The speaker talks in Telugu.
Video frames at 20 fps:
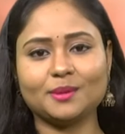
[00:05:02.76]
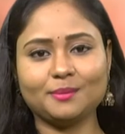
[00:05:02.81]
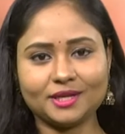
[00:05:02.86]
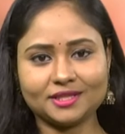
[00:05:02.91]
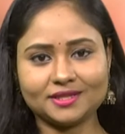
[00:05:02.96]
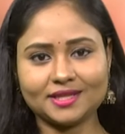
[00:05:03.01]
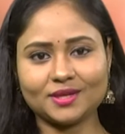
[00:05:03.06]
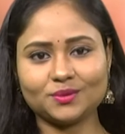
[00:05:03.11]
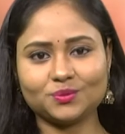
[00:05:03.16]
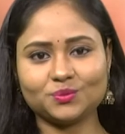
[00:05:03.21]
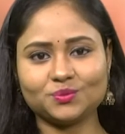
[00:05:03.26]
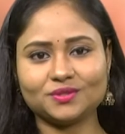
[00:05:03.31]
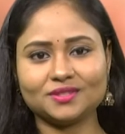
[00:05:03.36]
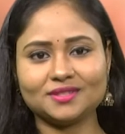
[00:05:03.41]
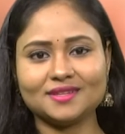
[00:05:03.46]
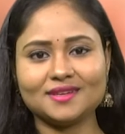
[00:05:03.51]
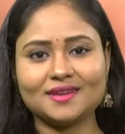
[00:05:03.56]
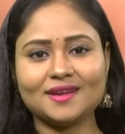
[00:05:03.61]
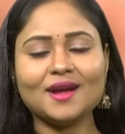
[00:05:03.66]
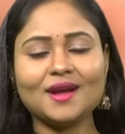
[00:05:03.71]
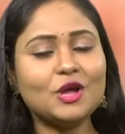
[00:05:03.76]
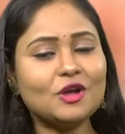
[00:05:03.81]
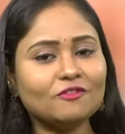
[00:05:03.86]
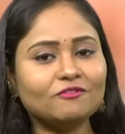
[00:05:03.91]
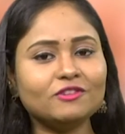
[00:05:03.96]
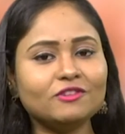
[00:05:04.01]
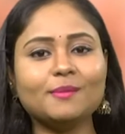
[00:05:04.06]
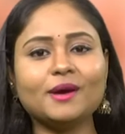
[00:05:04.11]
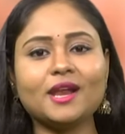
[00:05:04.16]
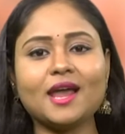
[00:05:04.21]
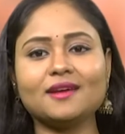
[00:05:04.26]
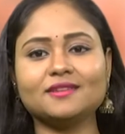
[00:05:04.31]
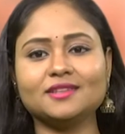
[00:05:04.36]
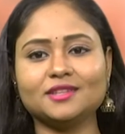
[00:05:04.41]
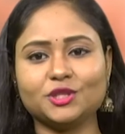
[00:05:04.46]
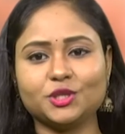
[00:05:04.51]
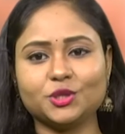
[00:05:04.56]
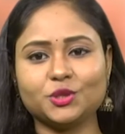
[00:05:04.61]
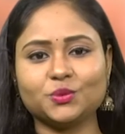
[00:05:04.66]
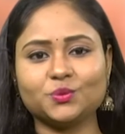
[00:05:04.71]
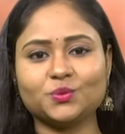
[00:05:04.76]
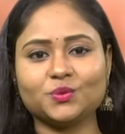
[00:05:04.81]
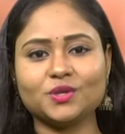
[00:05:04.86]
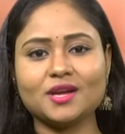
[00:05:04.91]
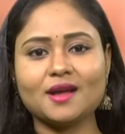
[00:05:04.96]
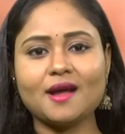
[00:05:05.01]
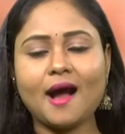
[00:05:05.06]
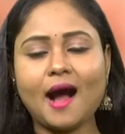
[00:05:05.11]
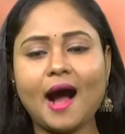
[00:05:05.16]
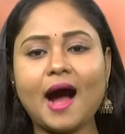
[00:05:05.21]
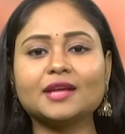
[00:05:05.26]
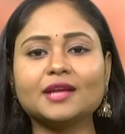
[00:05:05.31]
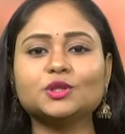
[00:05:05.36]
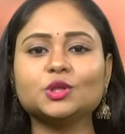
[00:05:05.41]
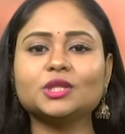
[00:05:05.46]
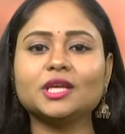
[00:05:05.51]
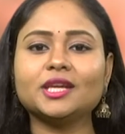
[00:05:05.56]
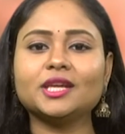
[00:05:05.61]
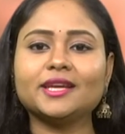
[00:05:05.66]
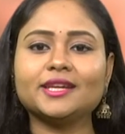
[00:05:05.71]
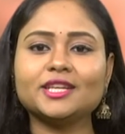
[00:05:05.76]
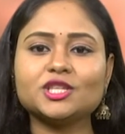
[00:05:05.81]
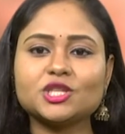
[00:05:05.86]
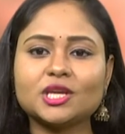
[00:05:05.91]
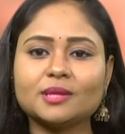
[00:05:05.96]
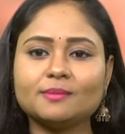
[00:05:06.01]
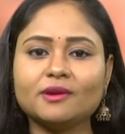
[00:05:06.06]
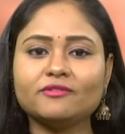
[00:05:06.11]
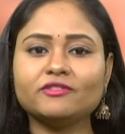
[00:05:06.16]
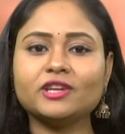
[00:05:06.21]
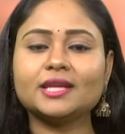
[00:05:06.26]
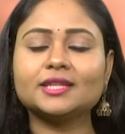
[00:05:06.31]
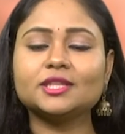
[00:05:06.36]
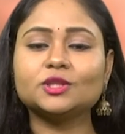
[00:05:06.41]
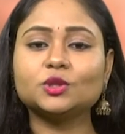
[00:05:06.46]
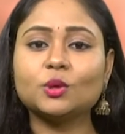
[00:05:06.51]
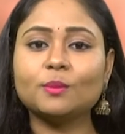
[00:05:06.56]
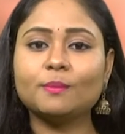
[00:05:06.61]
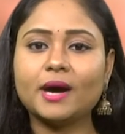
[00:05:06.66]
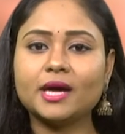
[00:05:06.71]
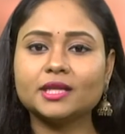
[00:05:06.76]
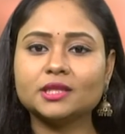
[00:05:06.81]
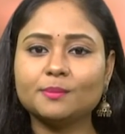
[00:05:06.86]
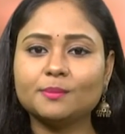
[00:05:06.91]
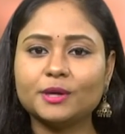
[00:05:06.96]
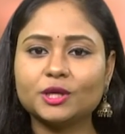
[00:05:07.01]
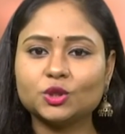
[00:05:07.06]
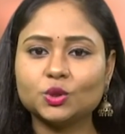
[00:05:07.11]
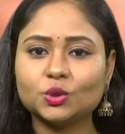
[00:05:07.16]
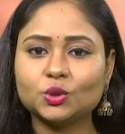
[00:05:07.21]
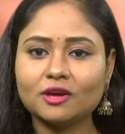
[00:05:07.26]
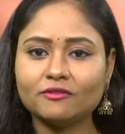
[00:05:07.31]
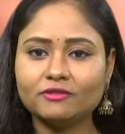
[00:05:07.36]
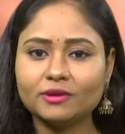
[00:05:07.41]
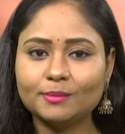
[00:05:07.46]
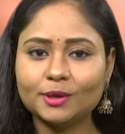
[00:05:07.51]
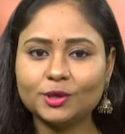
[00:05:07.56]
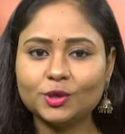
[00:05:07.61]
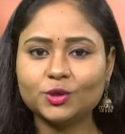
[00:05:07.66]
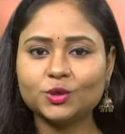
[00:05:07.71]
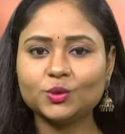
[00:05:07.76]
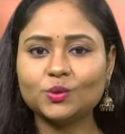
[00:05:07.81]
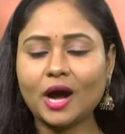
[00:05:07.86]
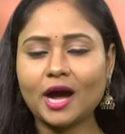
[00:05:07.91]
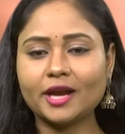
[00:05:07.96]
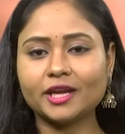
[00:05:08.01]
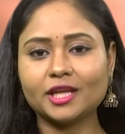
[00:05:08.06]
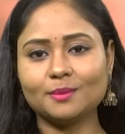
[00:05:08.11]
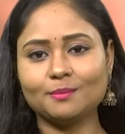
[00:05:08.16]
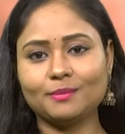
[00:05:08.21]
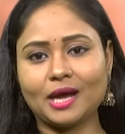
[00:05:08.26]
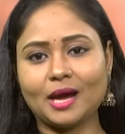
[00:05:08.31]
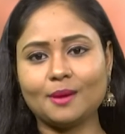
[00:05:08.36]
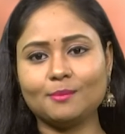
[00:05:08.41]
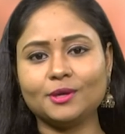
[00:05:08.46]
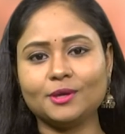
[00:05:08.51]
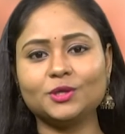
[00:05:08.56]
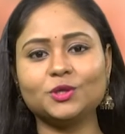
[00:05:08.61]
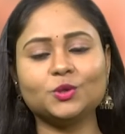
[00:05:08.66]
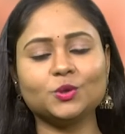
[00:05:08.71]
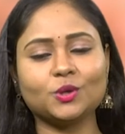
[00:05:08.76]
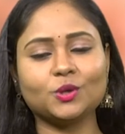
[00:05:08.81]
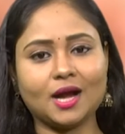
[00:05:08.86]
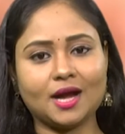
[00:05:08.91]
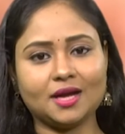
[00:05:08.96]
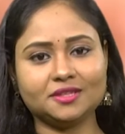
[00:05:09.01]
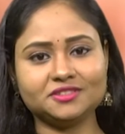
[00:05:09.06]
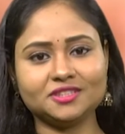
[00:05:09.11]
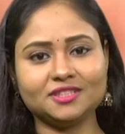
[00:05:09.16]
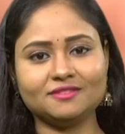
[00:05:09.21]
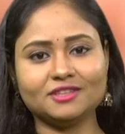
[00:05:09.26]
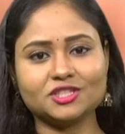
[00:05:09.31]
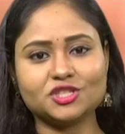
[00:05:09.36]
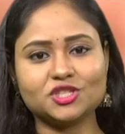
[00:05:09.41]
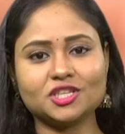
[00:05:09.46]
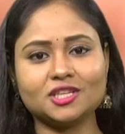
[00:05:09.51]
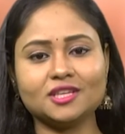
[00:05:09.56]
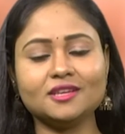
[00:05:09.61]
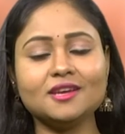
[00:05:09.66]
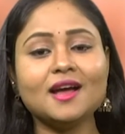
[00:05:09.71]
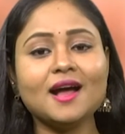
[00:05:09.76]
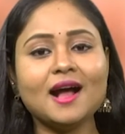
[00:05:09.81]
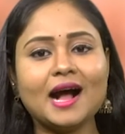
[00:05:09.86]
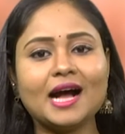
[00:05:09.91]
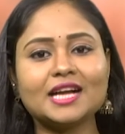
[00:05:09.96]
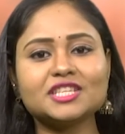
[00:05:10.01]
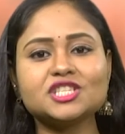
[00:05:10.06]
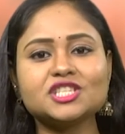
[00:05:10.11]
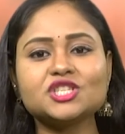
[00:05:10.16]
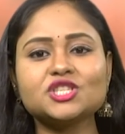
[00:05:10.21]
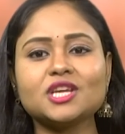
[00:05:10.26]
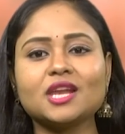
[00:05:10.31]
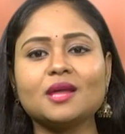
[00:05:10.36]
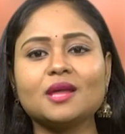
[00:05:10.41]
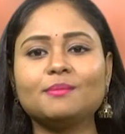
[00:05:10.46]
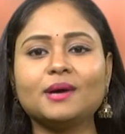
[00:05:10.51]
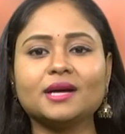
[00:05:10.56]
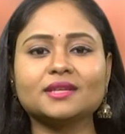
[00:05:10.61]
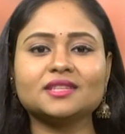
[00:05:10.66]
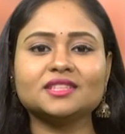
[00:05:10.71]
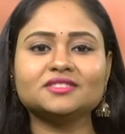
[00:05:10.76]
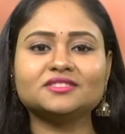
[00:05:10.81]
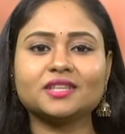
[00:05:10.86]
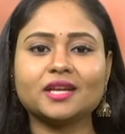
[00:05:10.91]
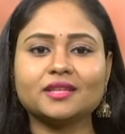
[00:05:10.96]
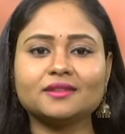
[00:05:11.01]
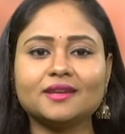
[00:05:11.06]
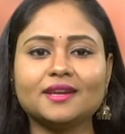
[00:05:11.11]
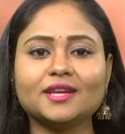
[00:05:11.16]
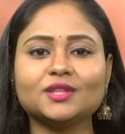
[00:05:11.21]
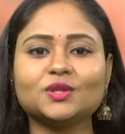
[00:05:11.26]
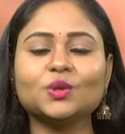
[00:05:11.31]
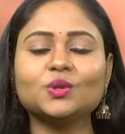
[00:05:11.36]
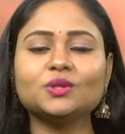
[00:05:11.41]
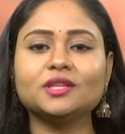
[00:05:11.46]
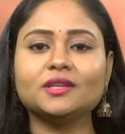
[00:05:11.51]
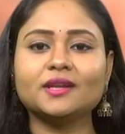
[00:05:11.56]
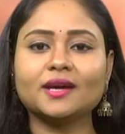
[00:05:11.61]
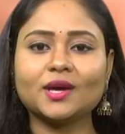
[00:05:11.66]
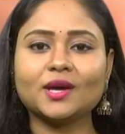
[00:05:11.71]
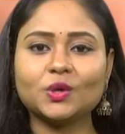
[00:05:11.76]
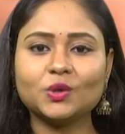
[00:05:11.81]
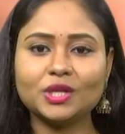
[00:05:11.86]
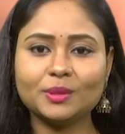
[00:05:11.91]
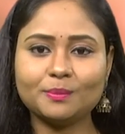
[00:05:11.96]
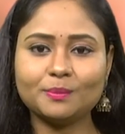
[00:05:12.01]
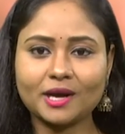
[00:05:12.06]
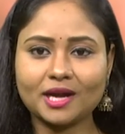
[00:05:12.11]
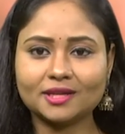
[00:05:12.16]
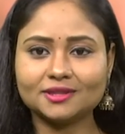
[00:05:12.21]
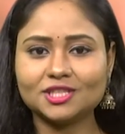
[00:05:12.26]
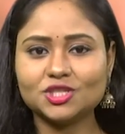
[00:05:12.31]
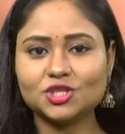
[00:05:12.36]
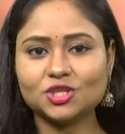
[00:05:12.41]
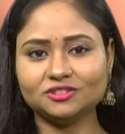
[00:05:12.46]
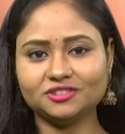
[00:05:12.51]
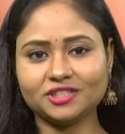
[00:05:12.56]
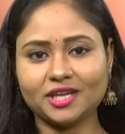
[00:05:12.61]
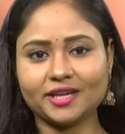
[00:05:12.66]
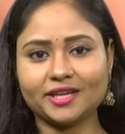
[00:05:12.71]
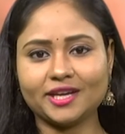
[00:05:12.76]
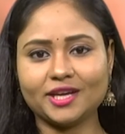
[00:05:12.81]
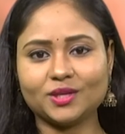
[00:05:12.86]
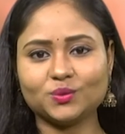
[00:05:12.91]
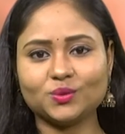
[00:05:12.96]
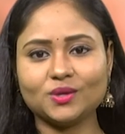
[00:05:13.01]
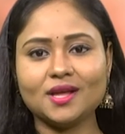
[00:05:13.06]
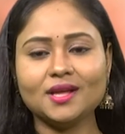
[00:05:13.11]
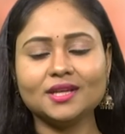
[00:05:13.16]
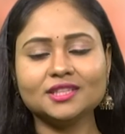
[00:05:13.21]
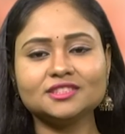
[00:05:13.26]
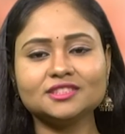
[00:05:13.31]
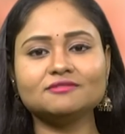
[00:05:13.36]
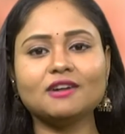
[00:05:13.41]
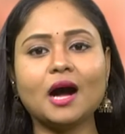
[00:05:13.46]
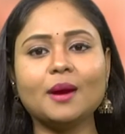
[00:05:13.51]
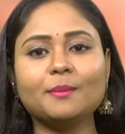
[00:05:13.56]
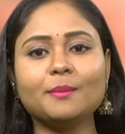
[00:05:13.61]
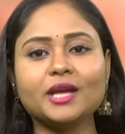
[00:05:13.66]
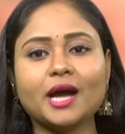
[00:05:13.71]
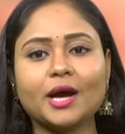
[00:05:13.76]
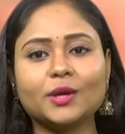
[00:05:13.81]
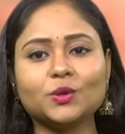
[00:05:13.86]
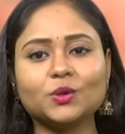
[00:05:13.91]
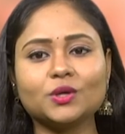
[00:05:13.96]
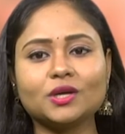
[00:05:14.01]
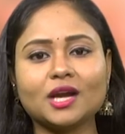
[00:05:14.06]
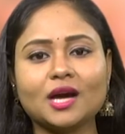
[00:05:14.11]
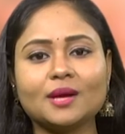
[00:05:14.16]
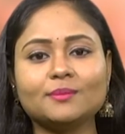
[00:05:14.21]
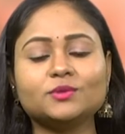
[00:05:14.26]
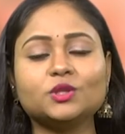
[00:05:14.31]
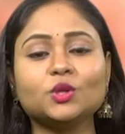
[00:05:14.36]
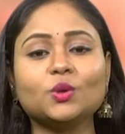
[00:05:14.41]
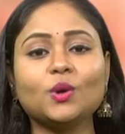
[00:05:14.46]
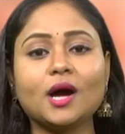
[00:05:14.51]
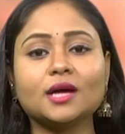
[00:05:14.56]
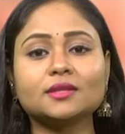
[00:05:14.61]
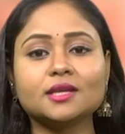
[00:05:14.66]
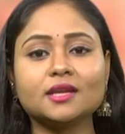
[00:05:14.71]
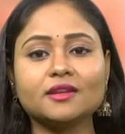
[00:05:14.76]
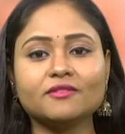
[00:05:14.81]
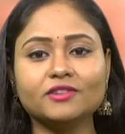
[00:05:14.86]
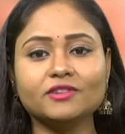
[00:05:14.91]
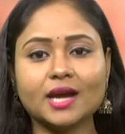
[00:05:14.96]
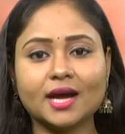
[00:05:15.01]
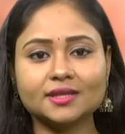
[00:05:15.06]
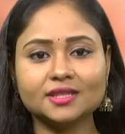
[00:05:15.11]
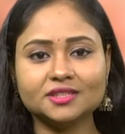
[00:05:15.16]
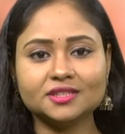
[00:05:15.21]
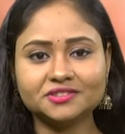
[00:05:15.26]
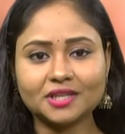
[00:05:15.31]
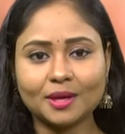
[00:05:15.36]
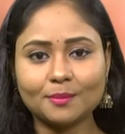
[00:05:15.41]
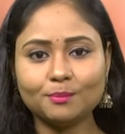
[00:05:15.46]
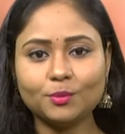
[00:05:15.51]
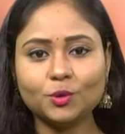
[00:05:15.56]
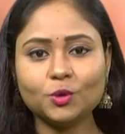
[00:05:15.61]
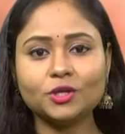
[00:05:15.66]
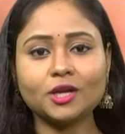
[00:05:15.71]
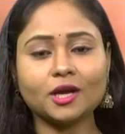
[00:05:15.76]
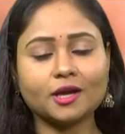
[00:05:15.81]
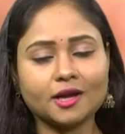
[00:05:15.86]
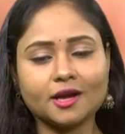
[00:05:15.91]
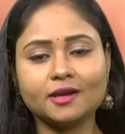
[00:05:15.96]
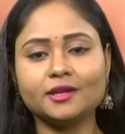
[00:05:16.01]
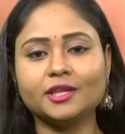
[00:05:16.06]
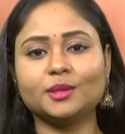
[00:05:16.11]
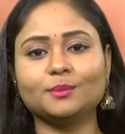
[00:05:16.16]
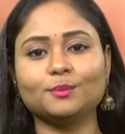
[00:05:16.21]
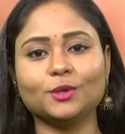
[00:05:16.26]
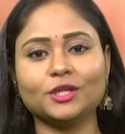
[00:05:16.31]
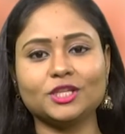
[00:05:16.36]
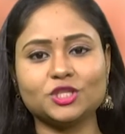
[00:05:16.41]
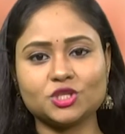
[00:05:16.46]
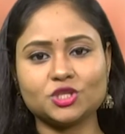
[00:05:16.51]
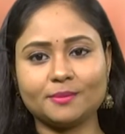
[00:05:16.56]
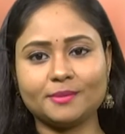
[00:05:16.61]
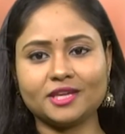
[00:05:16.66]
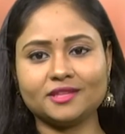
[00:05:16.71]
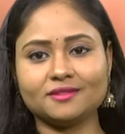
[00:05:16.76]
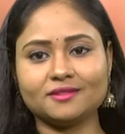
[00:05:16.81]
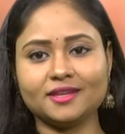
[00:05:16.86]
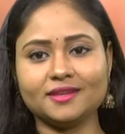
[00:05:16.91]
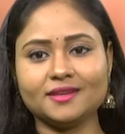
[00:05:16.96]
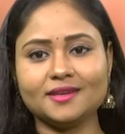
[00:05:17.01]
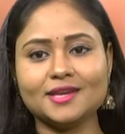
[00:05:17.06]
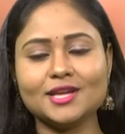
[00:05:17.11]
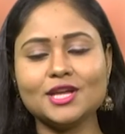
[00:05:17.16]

కనబడతారు విమలాదిత్యుడు అంతు తెలియని చర్మవ్యాధితో బాధపడుతున్న విమలుడు అనే బ్రాహ్మణుడు కాశీ వచ్చి అచంచల భక్తి శ్రద్ధలతో దినకరుణ్ణి ప్రార్థించసాగాడు స్వామి అనుగ్రహంతో అతని వ్యాధి సంపూర్ణంగా నిర్మూలించబడింది